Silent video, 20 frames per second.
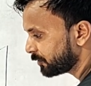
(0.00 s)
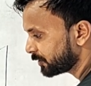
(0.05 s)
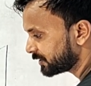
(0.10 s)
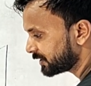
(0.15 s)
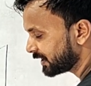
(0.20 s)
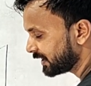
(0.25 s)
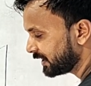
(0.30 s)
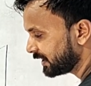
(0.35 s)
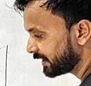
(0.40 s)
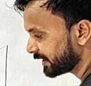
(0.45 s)
वो
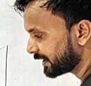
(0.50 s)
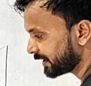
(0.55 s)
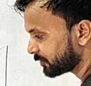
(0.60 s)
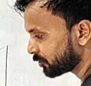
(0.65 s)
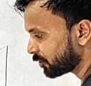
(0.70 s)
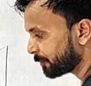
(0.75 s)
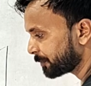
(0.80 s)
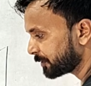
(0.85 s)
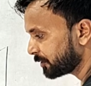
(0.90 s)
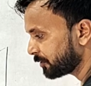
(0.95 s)
टीले के
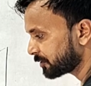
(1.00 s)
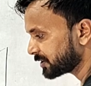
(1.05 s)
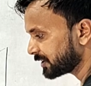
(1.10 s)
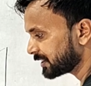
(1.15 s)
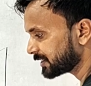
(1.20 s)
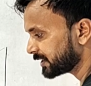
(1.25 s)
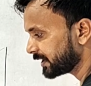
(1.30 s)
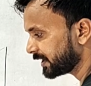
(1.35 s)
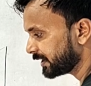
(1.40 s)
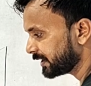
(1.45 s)
टॉप की ओर
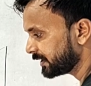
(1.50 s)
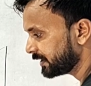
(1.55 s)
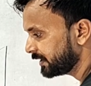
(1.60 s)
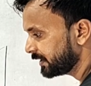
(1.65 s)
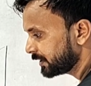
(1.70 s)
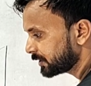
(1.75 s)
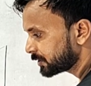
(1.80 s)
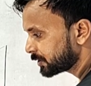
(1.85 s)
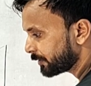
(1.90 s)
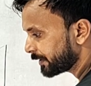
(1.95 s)
चलता है
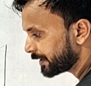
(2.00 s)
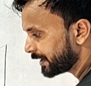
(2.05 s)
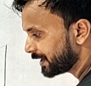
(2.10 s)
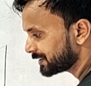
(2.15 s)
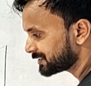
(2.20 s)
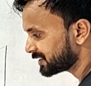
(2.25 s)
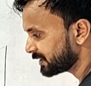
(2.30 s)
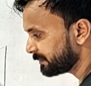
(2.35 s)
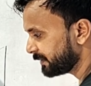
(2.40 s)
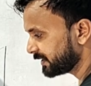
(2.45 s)
तो ए
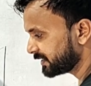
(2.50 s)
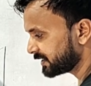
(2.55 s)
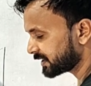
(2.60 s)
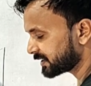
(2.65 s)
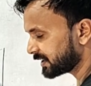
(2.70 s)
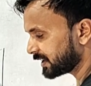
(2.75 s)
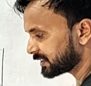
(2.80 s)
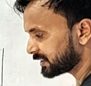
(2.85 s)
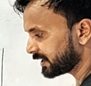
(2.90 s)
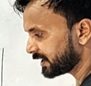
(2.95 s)
से बी तक
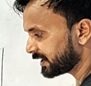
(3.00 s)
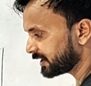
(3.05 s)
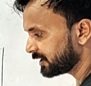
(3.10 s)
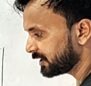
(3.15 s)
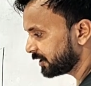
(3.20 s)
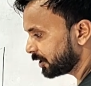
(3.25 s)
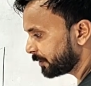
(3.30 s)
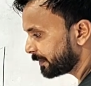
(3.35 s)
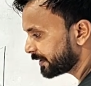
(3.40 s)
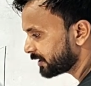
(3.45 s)
जाता है
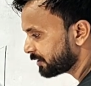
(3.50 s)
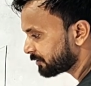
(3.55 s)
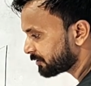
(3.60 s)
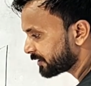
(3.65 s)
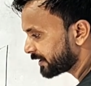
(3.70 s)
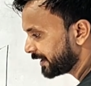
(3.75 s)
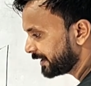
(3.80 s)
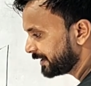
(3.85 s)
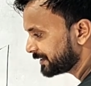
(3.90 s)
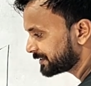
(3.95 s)
भैया
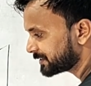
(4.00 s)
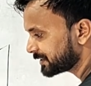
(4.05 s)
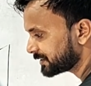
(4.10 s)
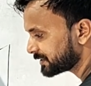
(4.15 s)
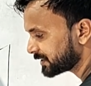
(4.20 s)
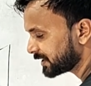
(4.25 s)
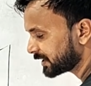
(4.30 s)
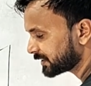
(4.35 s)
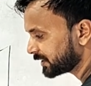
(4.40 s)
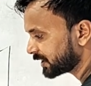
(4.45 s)
ये डिस्टेंस
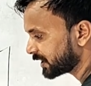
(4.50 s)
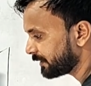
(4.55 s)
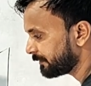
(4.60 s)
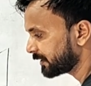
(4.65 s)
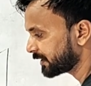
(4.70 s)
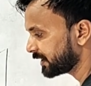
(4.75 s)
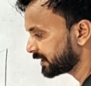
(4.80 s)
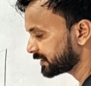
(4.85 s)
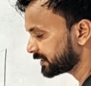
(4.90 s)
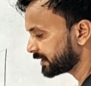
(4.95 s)
यहाँ तक
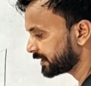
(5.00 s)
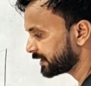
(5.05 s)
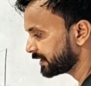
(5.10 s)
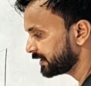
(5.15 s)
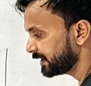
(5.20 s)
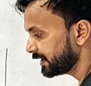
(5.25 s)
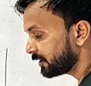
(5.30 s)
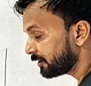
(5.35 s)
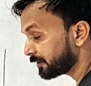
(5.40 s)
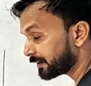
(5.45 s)
कवर करता है
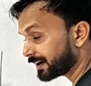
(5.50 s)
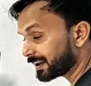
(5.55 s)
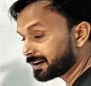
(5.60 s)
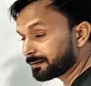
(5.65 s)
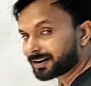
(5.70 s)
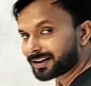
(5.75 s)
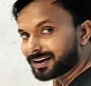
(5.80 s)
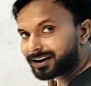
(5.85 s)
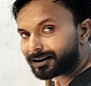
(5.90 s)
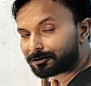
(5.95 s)
और कह रहे हैं
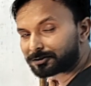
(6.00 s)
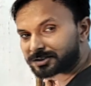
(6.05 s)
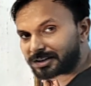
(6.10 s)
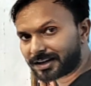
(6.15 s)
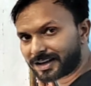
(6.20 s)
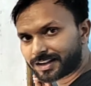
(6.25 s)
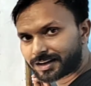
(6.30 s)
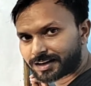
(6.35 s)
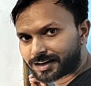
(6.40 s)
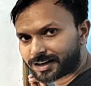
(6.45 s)
बेटा अगर वो
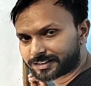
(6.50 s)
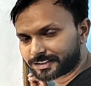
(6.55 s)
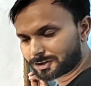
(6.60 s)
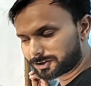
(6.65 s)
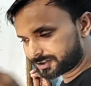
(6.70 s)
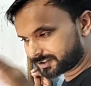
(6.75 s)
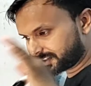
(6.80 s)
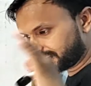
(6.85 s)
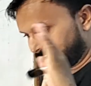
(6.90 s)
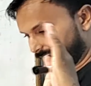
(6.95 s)
चलेगा देखो
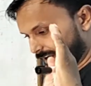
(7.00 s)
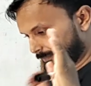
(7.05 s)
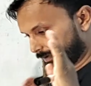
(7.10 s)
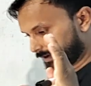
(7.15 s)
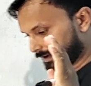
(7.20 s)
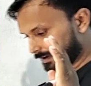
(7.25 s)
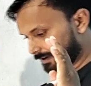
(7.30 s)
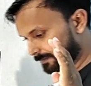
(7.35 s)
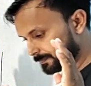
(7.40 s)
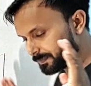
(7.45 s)
जैसे हम
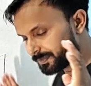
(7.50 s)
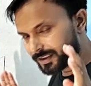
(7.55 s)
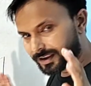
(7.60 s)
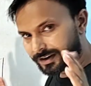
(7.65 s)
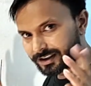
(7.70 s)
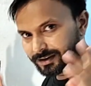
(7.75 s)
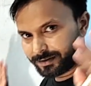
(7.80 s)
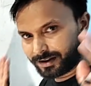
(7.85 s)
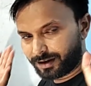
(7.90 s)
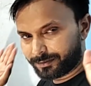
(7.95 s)
हैं
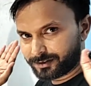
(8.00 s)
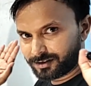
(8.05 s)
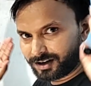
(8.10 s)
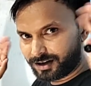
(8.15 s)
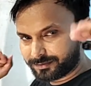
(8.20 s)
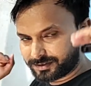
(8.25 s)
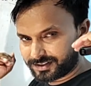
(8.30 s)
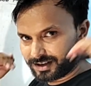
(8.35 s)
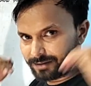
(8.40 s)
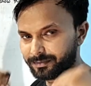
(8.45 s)
ठीक है
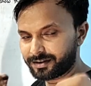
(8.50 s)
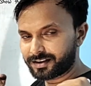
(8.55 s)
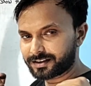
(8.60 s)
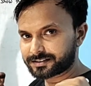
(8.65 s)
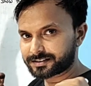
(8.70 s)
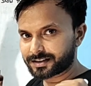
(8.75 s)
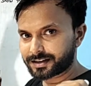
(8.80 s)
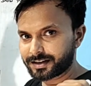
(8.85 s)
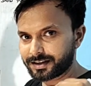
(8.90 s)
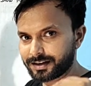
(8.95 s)
हम जैसे हम ही
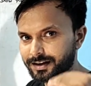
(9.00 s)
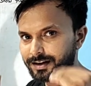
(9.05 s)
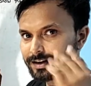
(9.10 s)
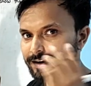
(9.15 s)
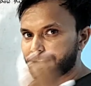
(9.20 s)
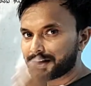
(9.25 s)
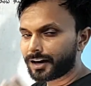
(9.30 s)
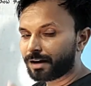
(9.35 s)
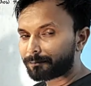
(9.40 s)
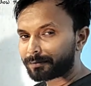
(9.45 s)
जैसे हैं
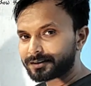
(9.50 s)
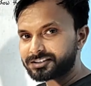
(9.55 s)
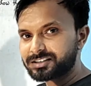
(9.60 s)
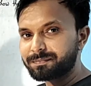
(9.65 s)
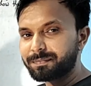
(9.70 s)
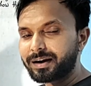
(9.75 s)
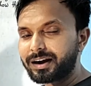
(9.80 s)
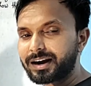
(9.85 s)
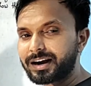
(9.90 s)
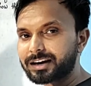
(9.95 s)
हम किसी
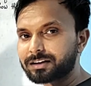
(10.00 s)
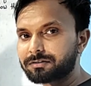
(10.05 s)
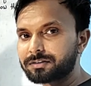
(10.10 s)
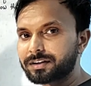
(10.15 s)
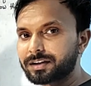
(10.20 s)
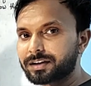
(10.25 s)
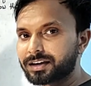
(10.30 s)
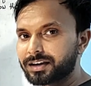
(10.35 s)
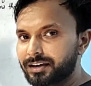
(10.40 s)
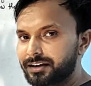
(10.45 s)
पहाड़ को
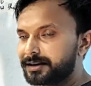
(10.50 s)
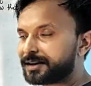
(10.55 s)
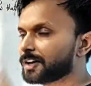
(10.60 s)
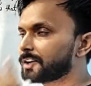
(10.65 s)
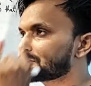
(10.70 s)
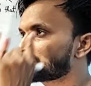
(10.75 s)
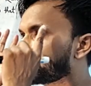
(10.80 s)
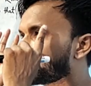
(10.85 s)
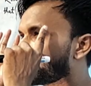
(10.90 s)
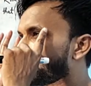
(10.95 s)
देखें
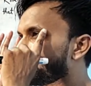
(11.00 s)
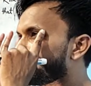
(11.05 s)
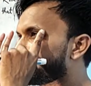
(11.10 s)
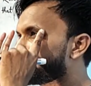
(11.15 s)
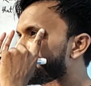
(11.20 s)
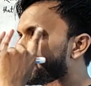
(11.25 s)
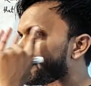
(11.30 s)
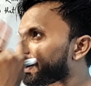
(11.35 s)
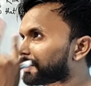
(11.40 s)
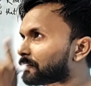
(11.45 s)
तो बेटा हम
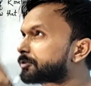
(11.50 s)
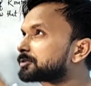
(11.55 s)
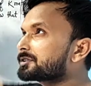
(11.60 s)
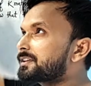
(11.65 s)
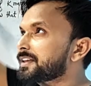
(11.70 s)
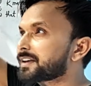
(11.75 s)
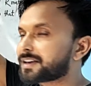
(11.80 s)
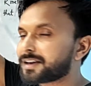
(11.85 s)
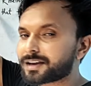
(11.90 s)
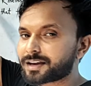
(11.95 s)
अपनी आंखों से
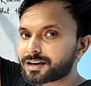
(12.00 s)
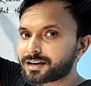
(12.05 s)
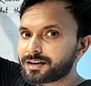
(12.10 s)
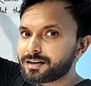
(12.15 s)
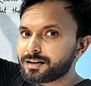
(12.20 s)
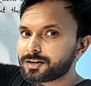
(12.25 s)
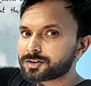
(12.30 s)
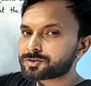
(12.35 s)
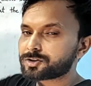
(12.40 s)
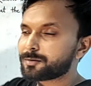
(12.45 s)
देखेंगे
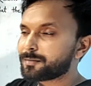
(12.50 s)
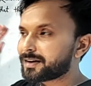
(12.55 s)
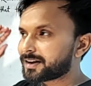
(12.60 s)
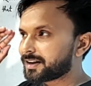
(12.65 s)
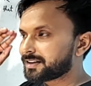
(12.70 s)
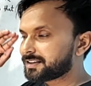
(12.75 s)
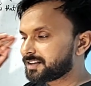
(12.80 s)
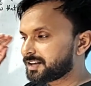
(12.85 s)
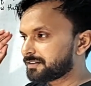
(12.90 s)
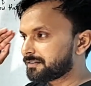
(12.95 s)
तो हमारा
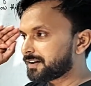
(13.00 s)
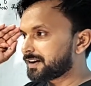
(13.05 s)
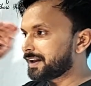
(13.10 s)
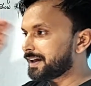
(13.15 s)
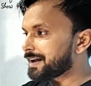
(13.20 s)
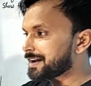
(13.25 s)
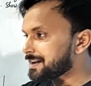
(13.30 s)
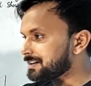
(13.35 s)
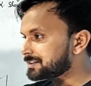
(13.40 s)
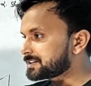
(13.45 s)
ये वाला
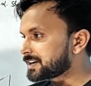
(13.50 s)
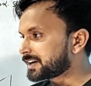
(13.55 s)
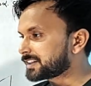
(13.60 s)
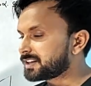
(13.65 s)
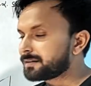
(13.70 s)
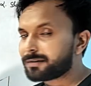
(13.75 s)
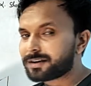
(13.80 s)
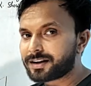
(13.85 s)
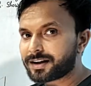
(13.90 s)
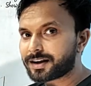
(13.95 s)
एंगल
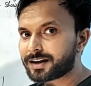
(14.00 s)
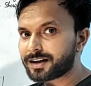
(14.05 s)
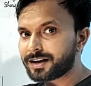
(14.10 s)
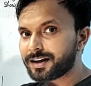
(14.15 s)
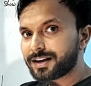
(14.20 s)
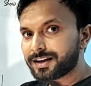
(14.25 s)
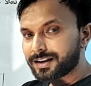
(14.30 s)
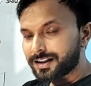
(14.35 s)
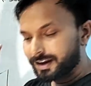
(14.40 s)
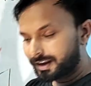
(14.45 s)
ज़्यादा बनेगा
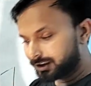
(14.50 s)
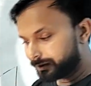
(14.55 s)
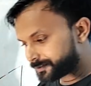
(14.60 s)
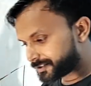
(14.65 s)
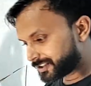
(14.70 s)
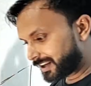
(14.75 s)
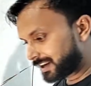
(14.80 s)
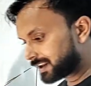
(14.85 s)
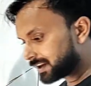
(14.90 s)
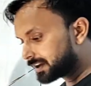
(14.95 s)
लेकिन जब
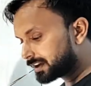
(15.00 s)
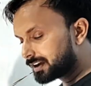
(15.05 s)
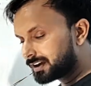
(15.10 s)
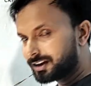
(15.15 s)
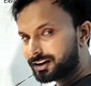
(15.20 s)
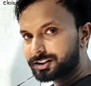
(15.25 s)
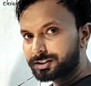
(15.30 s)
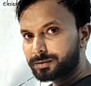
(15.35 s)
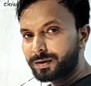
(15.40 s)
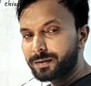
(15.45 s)
चलेंगे
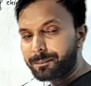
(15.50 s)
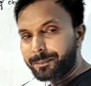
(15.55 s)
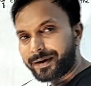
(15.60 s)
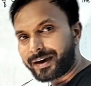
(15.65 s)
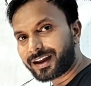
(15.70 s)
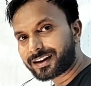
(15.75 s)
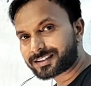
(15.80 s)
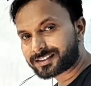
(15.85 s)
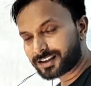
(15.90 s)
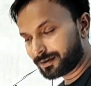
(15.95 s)
तो भाई
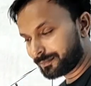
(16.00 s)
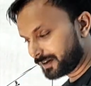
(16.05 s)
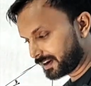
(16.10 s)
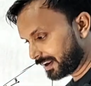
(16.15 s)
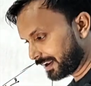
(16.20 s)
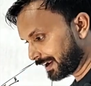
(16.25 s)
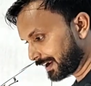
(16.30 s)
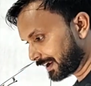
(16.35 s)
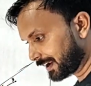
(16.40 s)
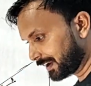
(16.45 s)
पैर से हमारा